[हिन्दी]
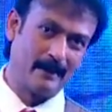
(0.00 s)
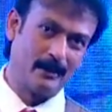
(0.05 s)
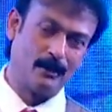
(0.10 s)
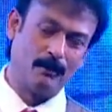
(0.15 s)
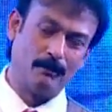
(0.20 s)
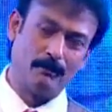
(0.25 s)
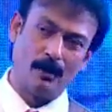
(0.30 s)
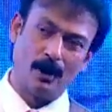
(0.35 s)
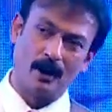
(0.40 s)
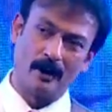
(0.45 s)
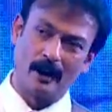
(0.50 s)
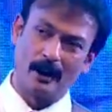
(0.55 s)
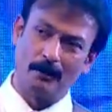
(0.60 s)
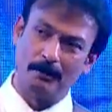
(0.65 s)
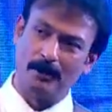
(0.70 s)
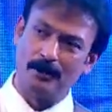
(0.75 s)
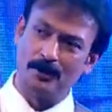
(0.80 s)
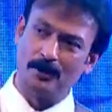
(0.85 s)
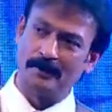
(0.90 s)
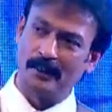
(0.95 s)
तो बॉर्डर
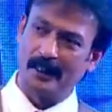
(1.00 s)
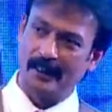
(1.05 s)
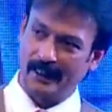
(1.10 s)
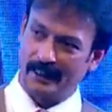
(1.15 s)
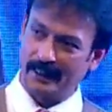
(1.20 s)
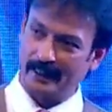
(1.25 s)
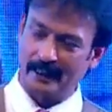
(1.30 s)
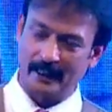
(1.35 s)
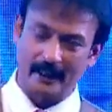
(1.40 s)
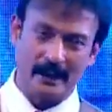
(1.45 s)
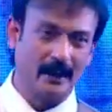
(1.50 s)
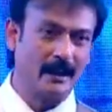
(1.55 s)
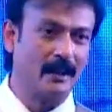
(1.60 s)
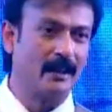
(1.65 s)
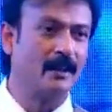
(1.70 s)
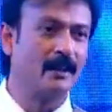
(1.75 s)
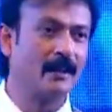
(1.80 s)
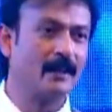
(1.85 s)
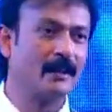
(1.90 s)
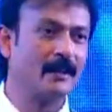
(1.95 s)
पे जो सैनिक खड़ा
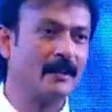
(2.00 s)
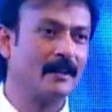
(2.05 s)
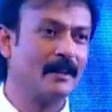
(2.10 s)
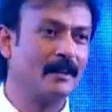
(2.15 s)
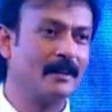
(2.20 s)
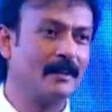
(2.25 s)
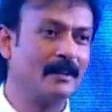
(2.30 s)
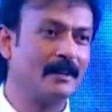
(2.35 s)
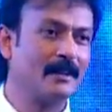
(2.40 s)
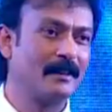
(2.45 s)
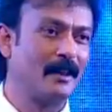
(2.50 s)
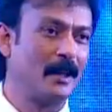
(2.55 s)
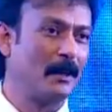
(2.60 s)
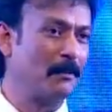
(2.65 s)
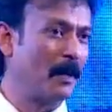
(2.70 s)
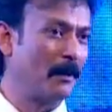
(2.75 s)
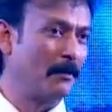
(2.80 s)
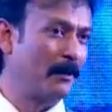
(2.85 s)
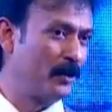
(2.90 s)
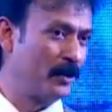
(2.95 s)
है
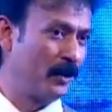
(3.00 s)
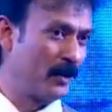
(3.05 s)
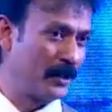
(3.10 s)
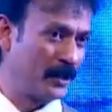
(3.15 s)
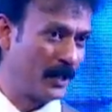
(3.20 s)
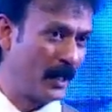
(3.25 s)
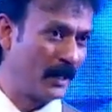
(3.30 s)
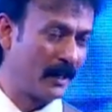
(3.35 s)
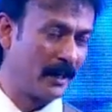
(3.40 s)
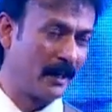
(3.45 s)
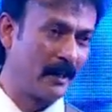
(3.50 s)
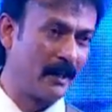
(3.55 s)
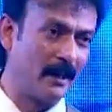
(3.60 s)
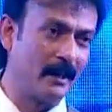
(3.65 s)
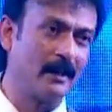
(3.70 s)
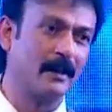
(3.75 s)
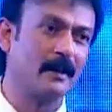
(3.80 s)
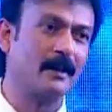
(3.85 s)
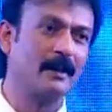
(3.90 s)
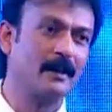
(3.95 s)
सीमा पे जो रक्षा कर रहा
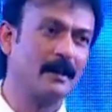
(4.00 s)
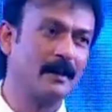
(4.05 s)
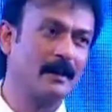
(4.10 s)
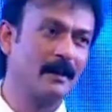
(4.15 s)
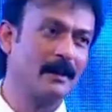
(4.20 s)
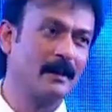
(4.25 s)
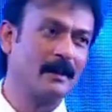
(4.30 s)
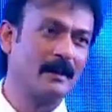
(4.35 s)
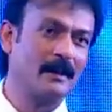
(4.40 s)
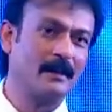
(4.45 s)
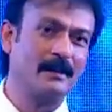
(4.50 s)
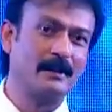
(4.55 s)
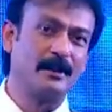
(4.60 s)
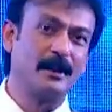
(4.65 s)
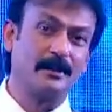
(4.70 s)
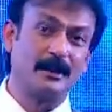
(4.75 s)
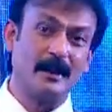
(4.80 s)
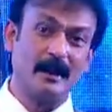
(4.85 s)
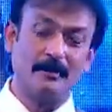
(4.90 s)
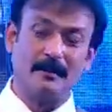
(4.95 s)
है
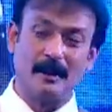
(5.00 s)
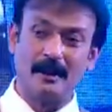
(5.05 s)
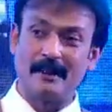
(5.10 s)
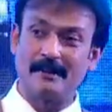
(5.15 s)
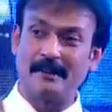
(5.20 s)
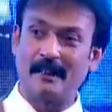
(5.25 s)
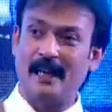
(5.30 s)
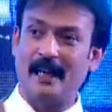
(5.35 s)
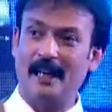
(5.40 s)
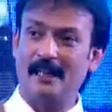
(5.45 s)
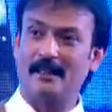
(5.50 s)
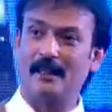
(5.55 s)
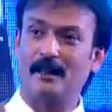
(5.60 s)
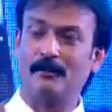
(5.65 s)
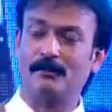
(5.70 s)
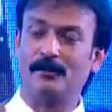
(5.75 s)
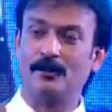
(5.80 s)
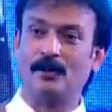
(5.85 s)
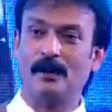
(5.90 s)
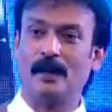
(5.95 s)
जिसकी वजह से आज
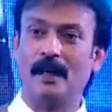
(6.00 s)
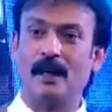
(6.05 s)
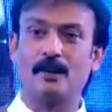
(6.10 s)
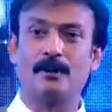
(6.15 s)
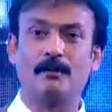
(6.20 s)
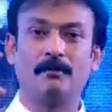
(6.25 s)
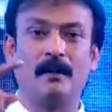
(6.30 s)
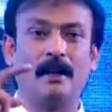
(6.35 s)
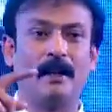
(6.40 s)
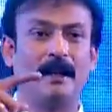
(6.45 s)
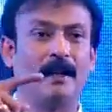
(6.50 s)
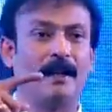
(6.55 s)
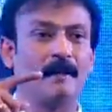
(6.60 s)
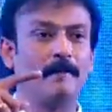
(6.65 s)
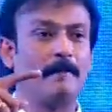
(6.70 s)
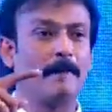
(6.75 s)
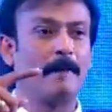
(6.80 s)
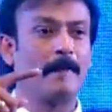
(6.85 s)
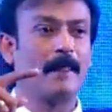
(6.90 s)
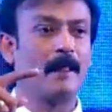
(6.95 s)
हम दुनिया में
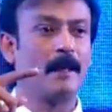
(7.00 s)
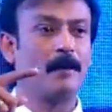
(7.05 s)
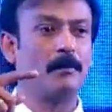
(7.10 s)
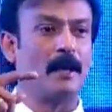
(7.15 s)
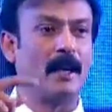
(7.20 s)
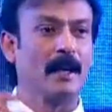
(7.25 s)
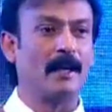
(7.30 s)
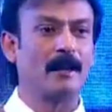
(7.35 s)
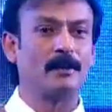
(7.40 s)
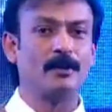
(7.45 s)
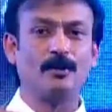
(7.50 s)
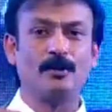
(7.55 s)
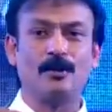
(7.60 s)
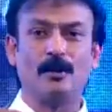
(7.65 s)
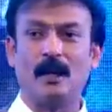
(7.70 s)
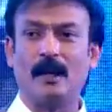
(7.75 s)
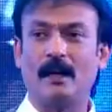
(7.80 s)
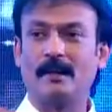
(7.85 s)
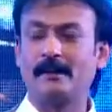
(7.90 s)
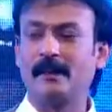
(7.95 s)
भारत को
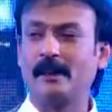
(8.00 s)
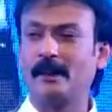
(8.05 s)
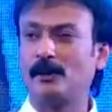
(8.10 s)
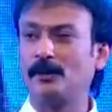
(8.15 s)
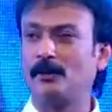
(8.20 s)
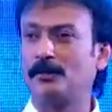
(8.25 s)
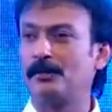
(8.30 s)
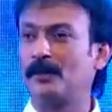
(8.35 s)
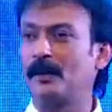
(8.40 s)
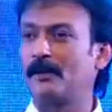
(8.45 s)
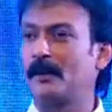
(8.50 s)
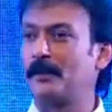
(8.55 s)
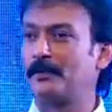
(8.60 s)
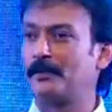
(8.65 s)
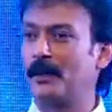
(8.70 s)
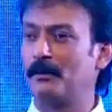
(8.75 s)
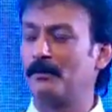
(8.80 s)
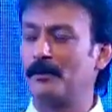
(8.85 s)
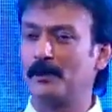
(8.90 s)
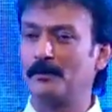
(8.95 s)
आर्थिक रूप से
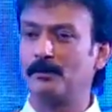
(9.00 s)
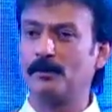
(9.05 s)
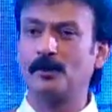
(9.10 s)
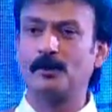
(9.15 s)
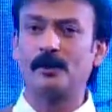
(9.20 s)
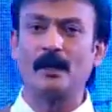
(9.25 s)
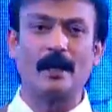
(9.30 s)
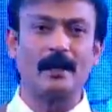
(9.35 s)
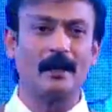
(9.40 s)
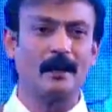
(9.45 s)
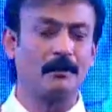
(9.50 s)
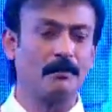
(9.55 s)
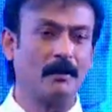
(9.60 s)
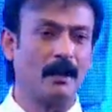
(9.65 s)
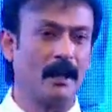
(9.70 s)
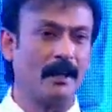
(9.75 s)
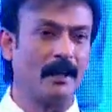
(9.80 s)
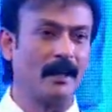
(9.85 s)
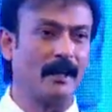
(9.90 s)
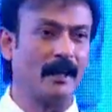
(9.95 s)
सबसे मजबूत ताकत
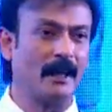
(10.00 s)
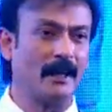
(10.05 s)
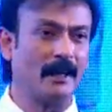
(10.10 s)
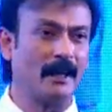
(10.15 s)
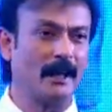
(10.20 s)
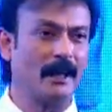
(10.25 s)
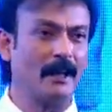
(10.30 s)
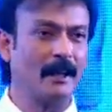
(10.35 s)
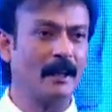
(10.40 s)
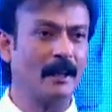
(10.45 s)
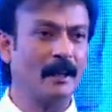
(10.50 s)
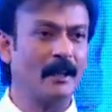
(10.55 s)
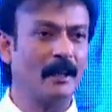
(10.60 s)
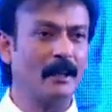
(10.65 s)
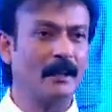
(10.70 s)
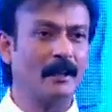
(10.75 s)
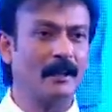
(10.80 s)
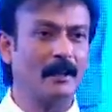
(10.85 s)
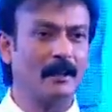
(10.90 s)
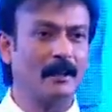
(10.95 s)
बनाने के लिए
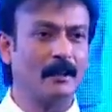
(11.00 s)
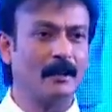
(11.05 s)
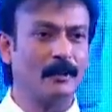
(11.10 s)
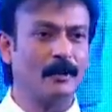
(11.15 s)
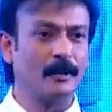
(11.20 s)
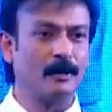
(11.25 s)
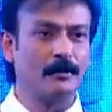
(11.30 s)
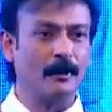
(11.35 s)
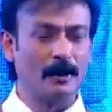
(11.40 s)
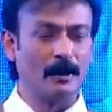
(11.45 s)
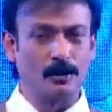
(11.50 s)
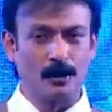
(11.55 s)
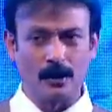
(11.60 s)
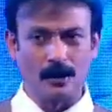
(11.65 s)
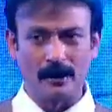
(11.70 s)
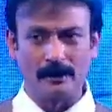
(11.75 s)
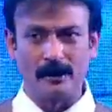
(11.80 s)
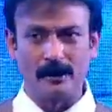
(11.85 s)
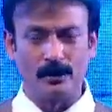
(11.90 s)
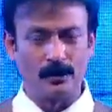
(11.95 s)
उसमें एक
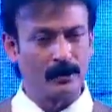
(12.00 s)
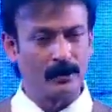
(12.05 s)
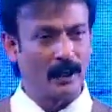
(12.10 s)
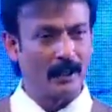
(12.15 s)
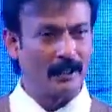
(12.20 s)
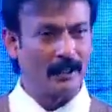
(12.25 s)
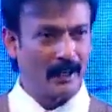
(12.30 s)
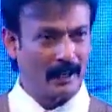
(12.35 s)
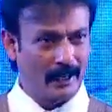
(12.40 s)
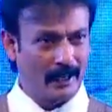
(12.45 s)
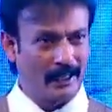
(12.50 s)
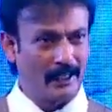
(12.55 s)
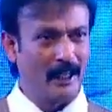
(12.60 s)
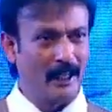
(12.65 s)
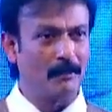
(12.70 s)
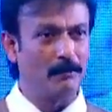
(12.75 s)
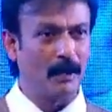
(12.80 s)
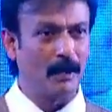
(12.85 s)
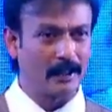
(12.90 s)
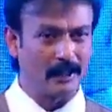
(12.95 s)
थोड़ा सा योगदान करने की
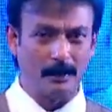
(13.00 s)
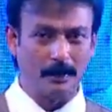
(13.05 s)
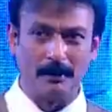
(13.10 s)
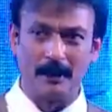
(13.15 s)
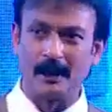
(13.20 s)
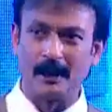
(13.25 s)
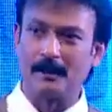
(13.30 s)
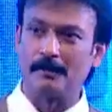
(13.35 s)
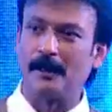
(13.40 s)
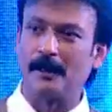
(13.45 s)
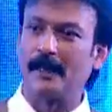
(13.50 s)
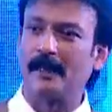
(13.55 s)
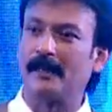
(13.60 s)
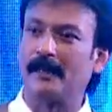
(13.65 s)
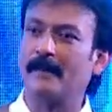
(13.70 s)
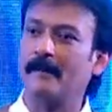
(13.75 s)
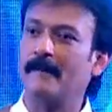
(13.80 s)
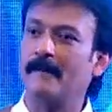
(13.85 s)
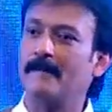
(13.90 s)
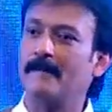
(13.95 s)
हम बातें भी कर पा रहे हैं